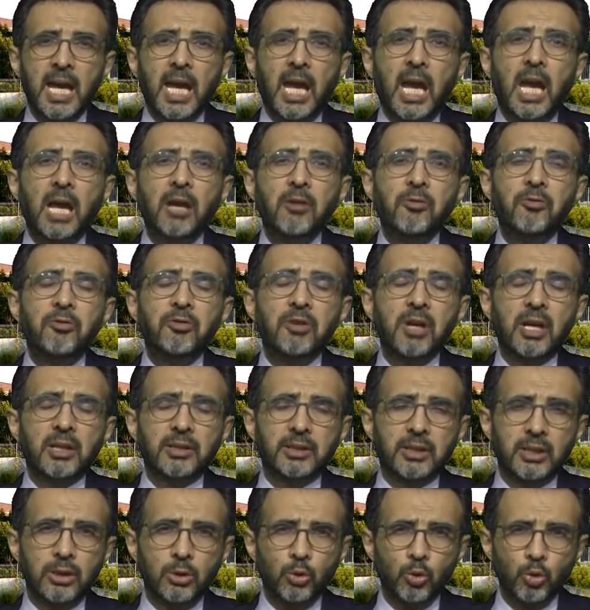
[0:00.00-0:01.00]
Ev
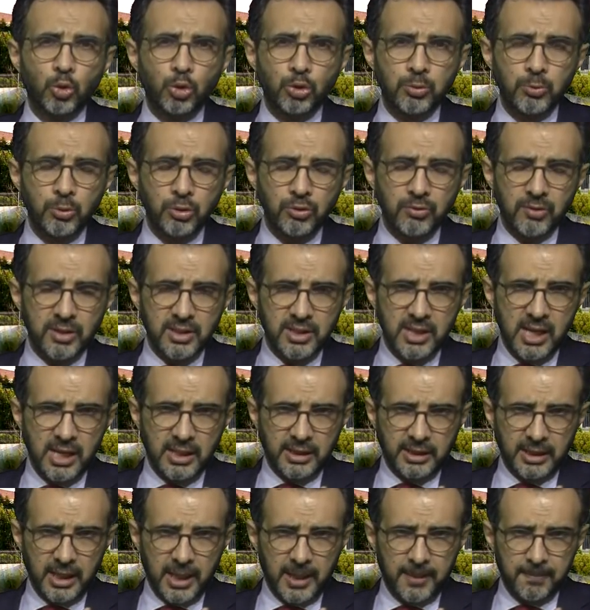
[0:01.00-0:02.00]
fiyatları uçmuş
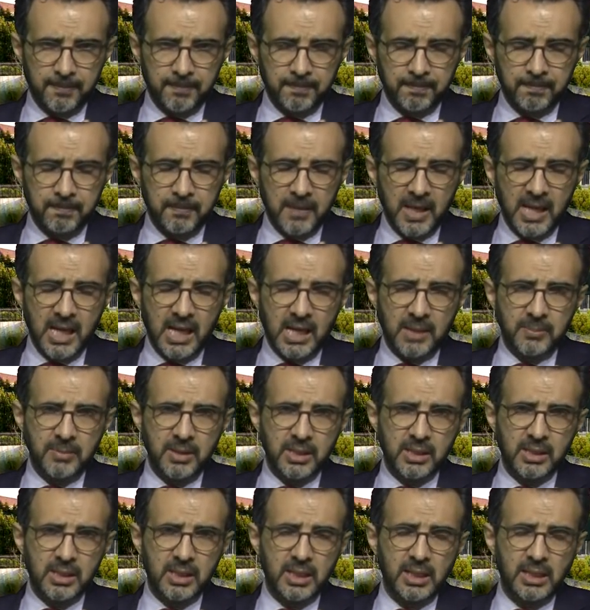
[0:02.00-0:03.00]
vaziyette. Eğer
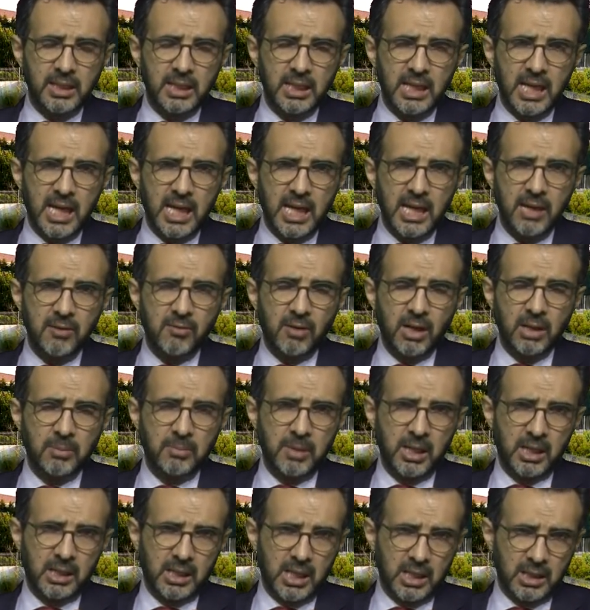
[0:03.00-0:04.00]
bir krediyle ev
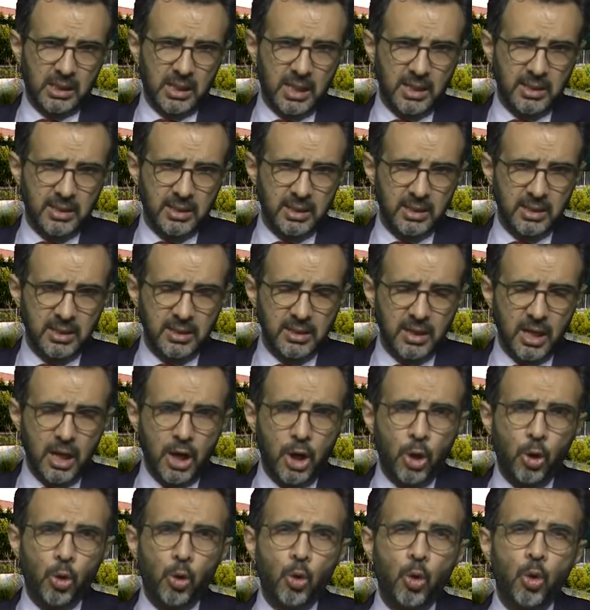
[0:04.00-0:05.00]
almaya kalkarsanız
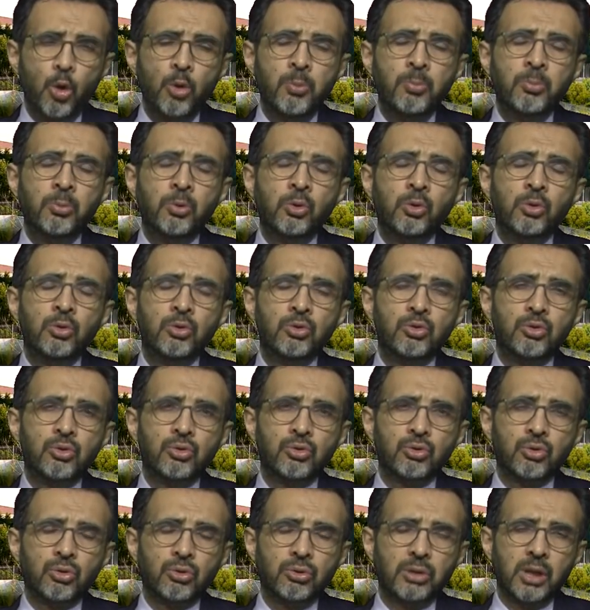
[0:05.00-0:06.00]
ömrünüzün
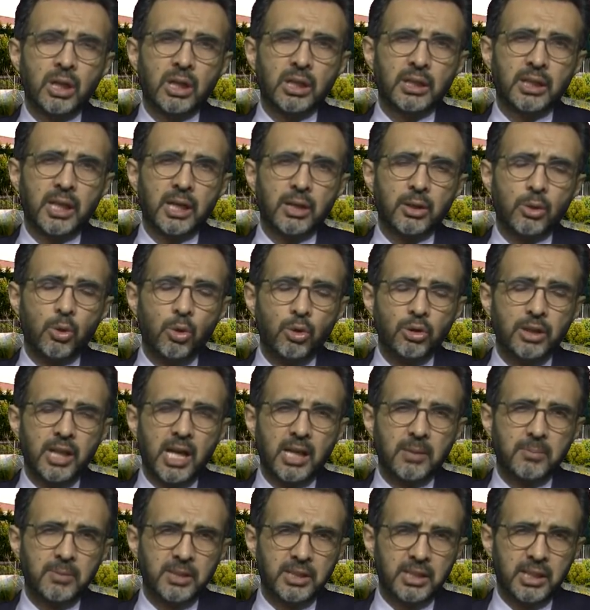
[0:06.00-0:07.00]
sonuna kadar
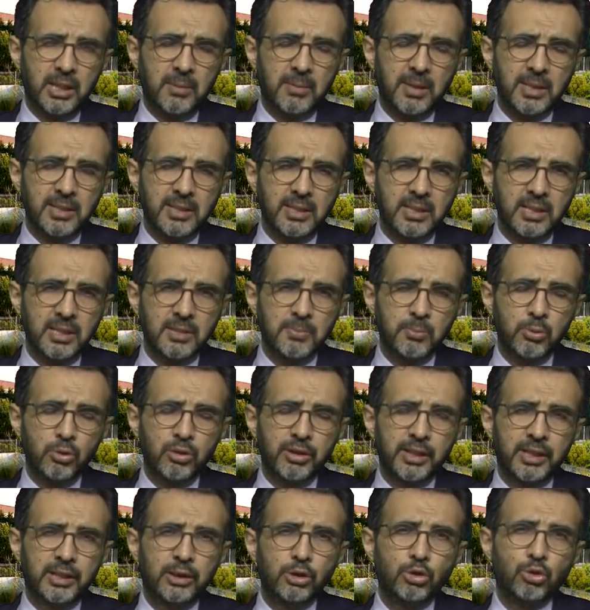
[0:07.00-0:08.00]
öder bitiremezsiniz. Bu
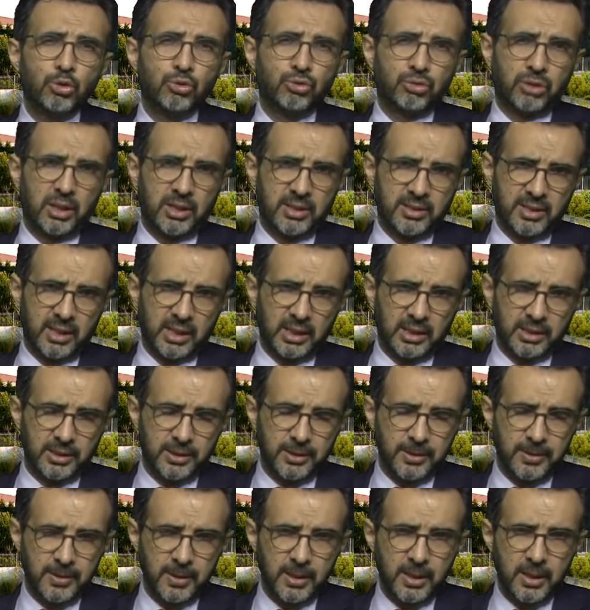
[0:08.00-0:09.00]
kredi çocuklarınıza
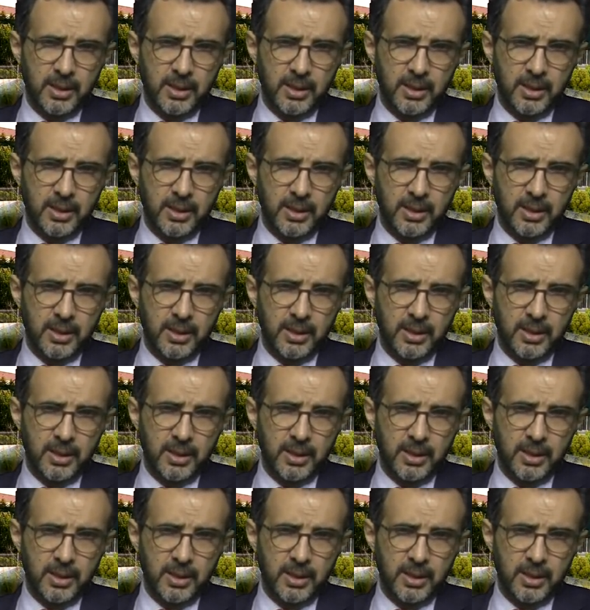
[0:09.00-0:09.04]
kalır.